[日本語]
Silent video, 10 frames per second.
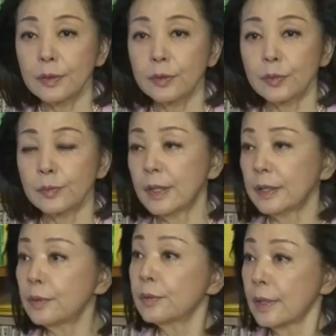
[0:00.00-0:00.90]
とまあ、
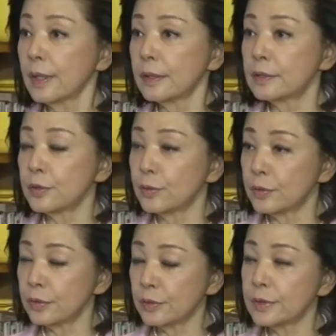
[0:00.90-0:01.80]
いろんな情報
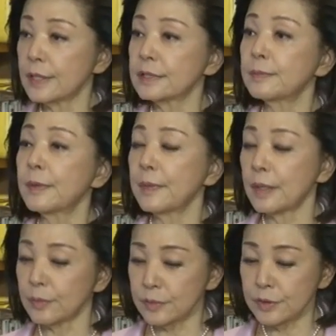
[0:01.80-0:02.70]
を寄せ集め、はい、
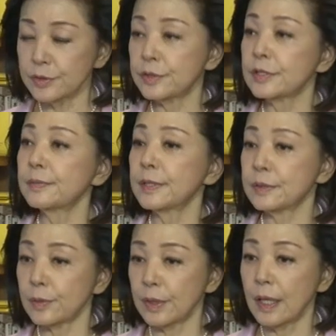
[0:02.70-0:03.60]
あの集しま
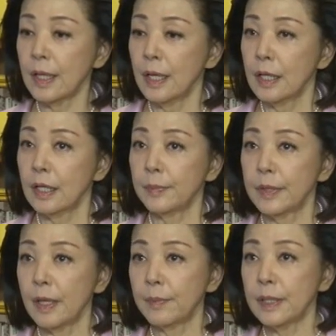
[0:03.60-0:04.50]
すとね、はい、やっぱ
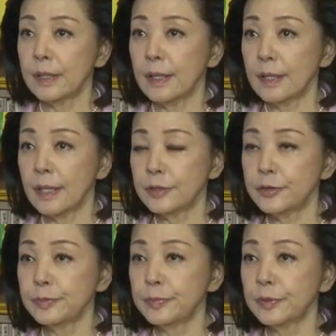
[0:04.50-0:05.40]
りアメリカが
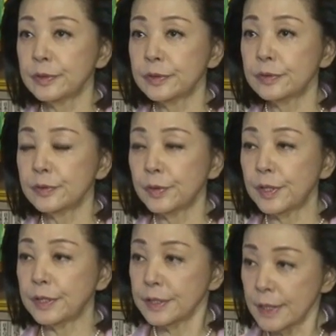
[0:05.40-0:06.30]
準備をするの
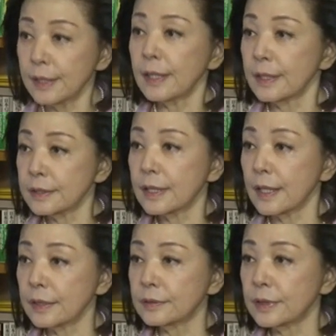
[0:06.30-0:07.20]
に23か月か
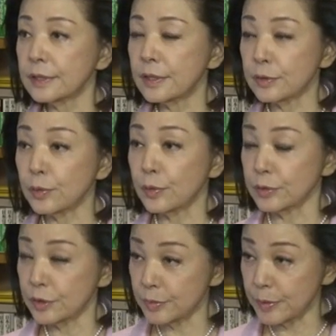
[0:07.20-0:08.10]
かるんですって、うん、その
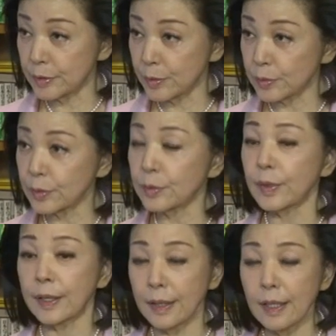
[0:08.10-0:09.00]
住民のことと
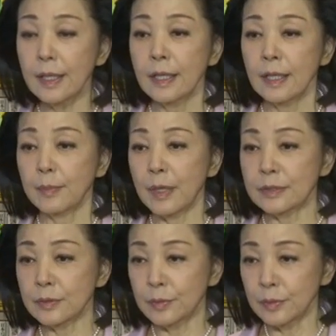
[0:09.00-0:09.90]
かね、まあ、
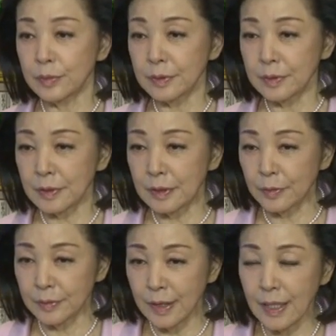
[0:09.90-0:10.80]
そのい
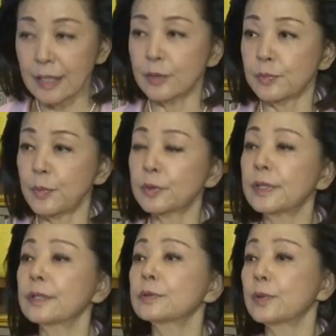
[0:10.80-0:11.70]
ろんな兵器を持っ
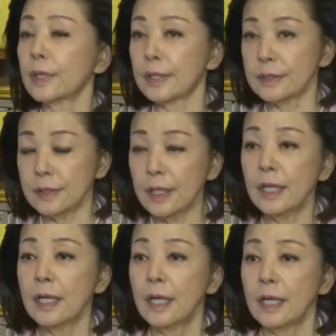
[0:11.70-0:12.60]
ていくとかですね、
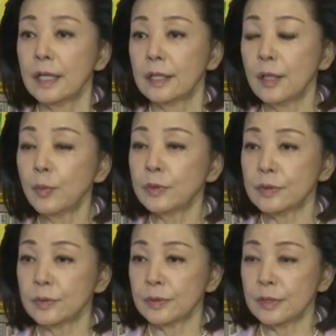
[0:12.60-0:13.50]
えー、でも
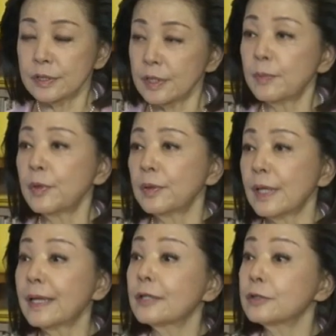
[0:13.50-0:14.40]
そのいつでも
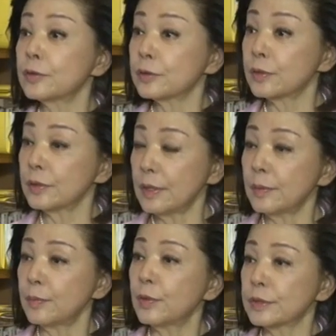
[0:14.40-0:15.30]
やれる状況に
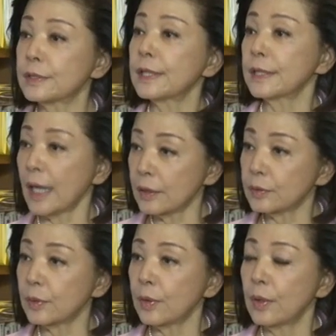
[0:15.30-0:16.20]
もうすでにある
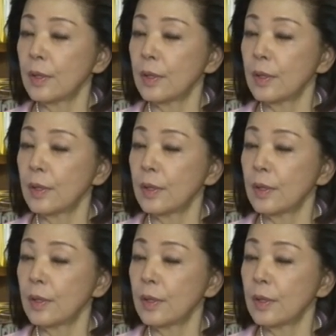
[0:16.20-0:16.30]
と。